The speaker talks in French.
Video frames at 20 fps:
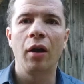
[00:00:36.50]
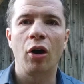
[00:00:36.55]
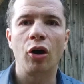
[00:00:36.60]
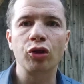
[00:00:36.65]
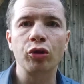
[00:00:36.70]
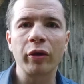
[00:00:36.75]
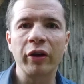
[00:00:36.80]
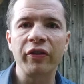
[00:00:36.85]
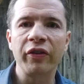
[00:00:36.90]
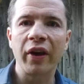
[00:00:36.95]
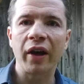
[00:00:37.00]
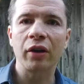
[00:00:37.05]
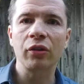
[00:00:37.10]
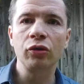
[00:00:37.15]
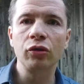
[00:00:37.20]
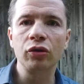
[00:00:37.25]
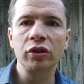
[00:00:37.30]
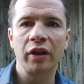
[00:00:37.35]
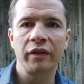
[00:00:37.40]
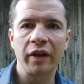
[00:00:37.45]
Alors je voudrais faire
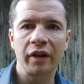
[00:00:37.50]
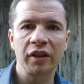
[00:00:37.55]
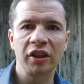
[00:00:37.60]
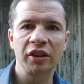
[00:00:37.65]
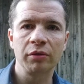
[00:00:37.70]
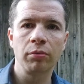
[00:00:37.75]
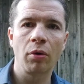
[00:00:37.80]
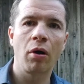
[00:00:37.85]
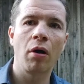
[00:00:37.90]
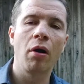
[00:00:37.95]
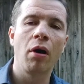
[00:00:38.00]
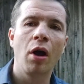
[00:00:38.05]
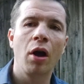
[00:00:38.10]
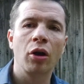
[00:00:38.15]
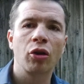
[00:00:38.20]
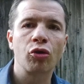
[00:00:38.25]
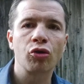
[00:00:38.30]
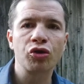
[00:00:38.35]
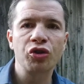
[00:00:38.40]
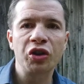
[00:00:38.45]
deux avertissements.
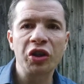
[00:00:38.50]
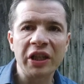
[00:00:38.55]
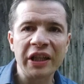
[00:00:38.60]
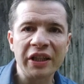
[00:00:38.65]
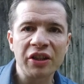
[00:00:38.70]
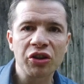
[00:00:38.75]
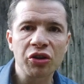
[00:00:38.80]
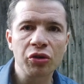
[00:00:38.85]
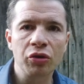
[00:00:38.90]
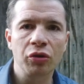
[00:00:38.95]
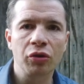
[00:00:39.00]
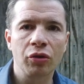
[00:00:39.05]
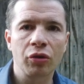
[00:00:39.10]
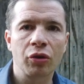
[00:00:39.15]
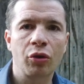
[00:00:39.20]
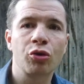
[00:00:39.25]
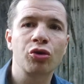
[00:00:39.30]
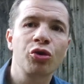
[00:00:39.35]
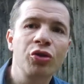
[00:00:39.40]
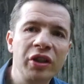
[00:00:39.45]
Quand je,
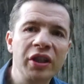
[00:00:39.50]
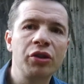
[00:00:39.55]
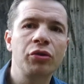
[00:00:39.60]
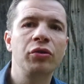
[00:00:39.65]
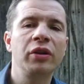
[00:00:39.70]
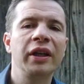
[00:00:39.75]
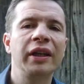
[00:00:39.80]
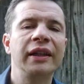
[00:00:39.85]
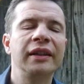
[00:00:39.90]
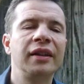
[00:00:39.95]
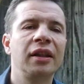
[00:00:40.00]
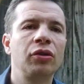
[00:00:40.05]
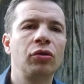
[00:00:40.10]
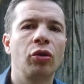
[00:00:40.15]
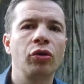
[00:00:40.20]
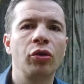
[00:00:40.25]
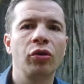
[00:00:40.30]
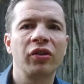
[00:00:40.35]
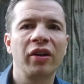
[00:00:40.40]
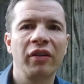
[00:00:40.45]
dis qu'une église est
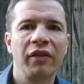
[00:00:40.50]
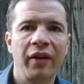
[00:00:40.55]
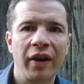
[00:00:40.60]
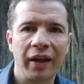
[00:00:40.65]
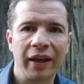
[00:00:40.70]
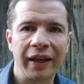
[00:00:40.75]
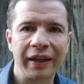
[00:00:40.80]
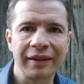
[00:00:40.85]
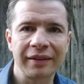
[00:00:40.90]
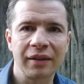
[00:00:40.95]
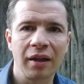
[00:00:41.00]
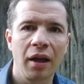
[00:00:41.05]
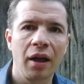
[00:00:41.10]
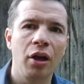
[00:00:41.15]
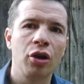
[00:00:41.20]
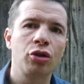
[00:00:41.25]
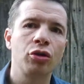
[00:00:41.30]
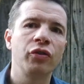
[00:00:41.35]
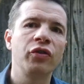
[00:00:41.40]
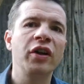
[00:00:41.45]
orientée vers l'Est,
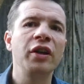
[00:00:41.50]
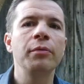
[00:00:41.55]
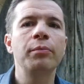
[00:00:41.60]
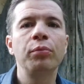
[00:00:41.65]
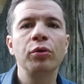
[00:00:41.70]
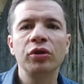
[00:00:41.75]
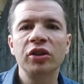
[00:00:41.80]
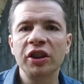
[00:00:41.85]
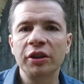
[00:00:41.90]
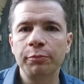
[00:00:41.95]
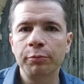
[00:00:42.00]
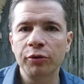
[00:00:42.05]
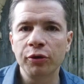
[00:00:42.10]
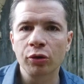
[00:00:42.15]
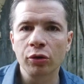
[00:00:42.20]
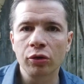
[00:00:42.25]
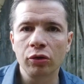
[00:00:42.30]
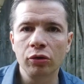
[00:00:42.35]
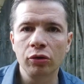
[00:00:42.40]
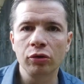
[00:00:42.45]
je fais une petite
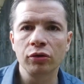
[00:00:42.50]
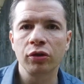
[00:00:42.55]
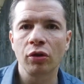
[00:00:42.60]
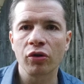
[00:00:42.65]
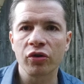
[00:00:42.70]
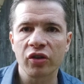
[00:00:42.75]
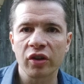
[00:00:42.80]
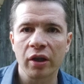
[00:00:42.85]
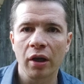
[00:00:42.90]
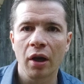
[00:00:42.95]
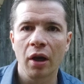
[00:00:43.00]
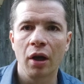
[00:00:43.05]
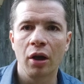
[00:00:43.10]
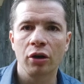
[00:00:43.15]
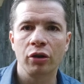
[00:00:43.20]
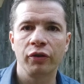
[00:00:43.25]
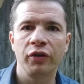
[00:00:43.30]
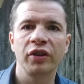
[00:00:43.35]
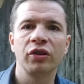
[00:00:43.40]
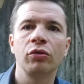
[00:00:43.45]
faute de français.
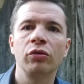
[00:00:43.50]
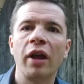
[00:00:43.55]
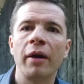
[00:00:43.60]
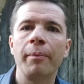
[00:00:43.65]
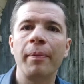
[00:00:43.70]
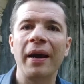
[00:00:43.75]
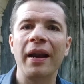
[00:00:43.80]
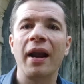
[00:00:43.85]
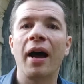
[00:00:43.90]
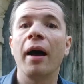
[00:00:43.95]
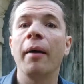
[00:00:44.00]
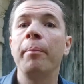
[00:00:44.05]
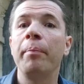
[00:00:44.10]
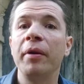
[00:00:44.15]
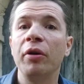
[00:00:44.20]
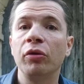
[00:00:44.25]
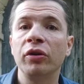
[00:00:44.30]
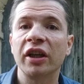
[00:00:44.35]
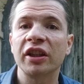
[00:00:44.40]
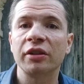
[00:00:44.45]
Je fais ce qu'on appelle un
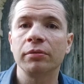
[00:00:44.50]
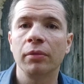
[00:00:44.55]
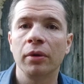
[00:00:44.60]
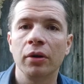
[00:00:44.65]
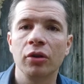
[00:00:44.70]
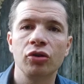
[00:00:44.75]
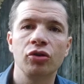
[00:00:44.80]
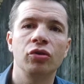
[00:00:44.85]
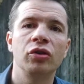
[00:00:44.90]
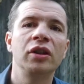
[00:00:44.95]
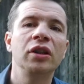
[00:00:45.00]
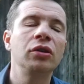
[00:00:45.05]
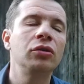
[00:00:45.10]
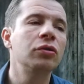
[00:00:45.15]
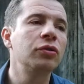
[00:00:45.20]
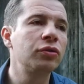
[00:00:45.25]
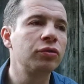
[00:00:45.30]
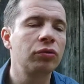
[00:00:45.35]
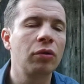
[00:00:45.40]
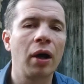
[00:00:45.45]
pléonasme. Je dis
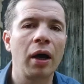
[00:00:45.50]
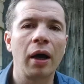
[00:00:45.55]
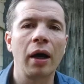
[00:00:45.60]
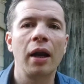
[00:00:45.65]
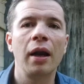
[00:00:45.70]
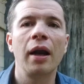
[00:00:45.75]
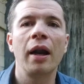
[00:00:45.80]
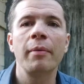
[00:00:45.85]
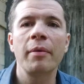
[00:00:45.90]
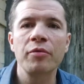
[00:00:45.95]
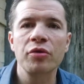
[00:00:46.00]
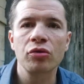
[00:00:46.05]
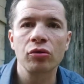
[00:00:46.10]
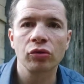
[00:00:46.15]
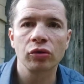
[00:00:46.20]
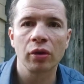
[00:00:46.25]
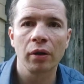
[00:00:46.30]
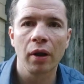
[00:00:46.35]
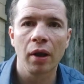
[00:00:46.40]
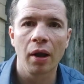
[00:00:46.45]
deux fois la même
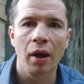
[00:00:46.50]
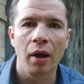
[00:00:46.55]
chose.